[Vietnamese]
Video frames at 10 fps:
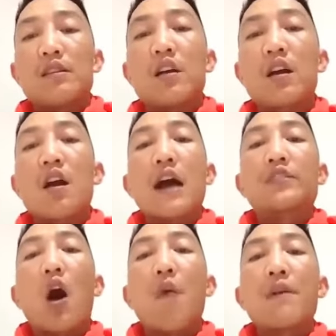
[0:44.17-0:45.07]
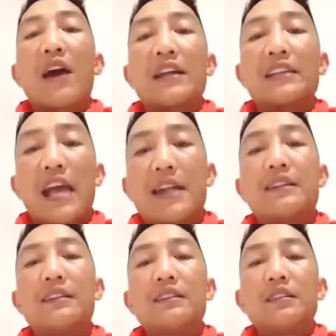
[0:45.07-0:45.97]
những người cho mình vay tiền
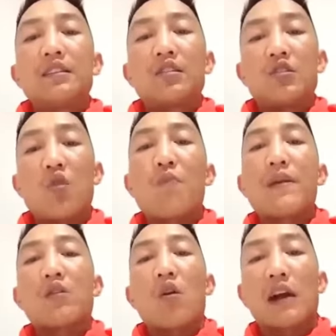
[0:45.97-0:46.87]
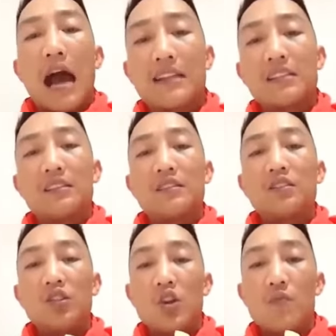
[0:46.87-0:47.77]
lúc mình khó khăn
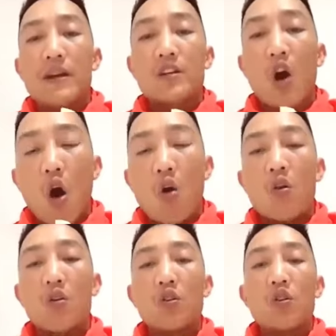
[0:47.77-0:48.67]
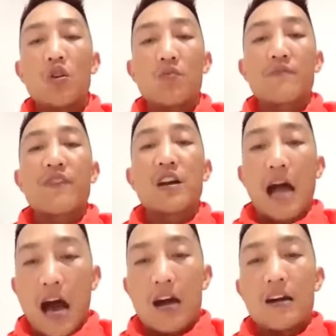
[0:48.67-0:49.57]
lúc mình khổ lúc mình vỡ
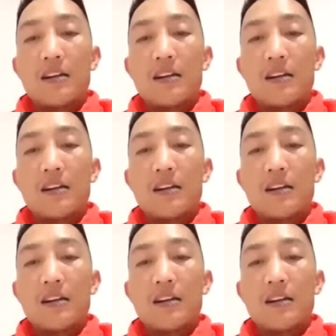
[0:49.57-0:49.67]
lợ